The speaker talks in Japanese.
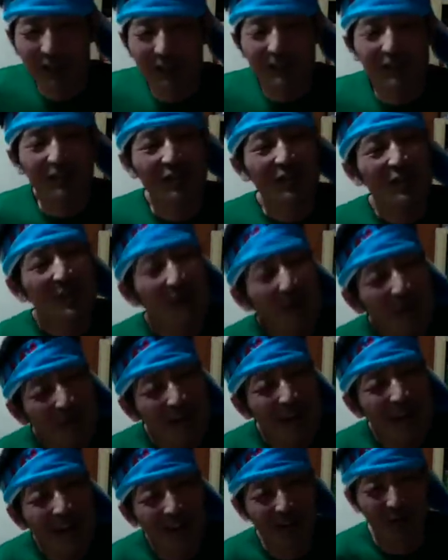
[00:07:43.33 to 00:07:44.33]
10秒
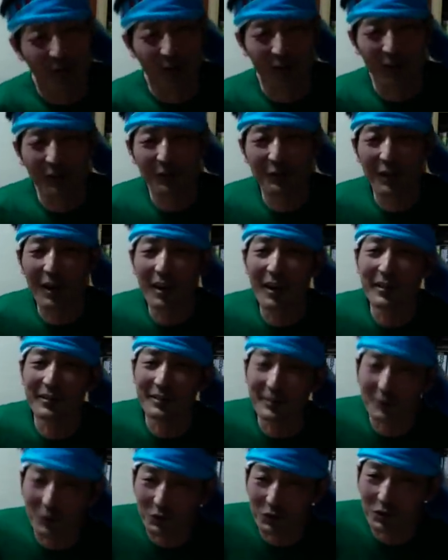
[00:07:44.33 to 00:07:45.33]
前とか結構長いんで
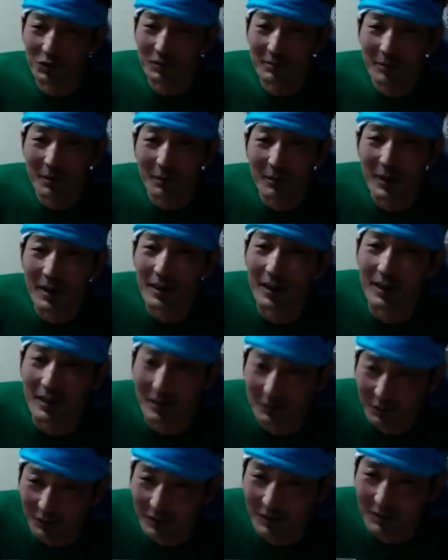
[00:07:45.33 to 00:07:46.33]
すよ。10秒前から
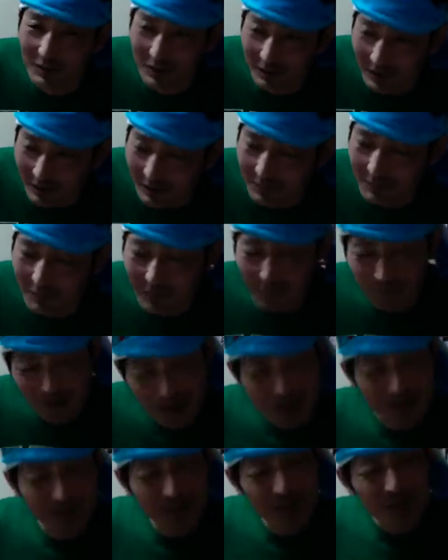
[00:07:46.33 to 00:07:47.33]
カウントダウンしちゃう
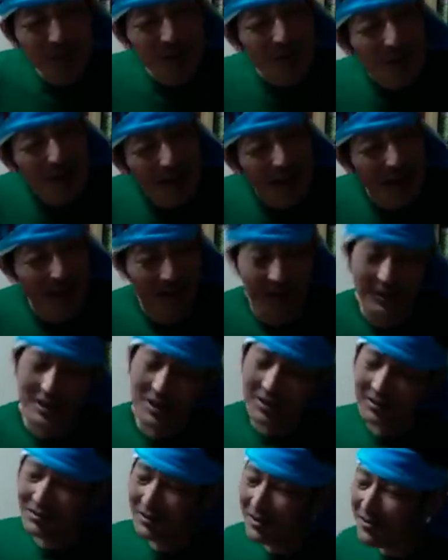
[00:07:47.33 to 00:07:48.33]
10秒前
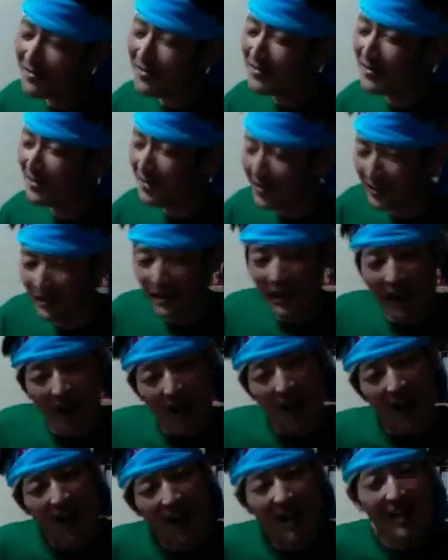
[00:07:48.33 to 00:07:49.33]
!9!
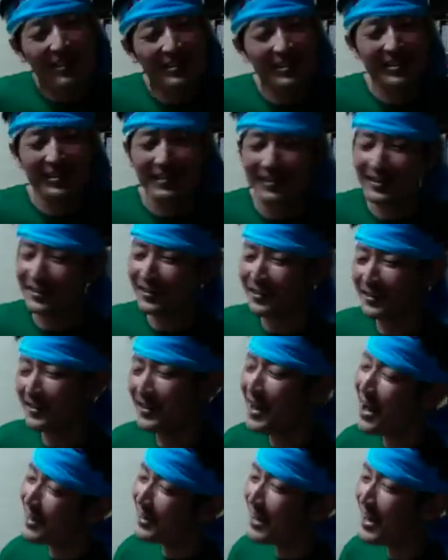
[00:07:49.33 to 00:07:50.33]
8!
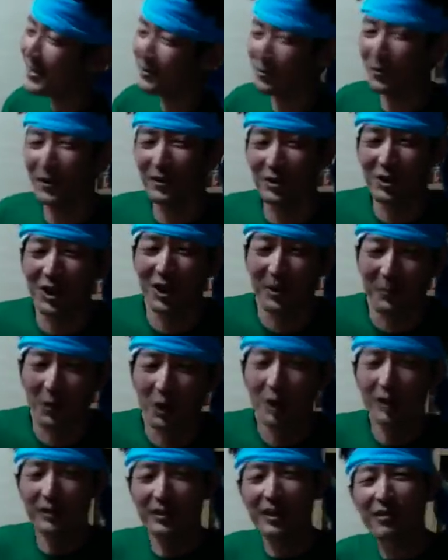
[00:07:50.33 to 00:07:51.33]
7! とか言いながらもう、
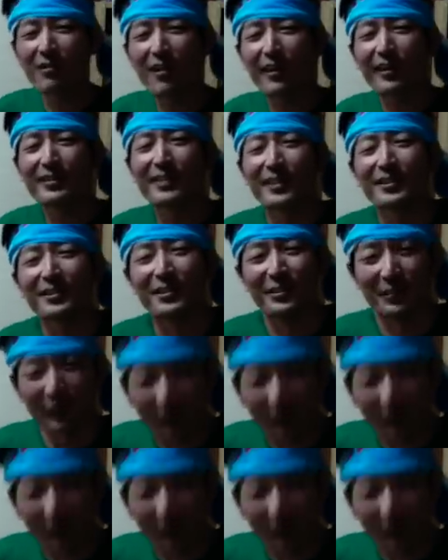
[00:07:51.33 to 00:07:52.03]
チャック上げ下げしてるんで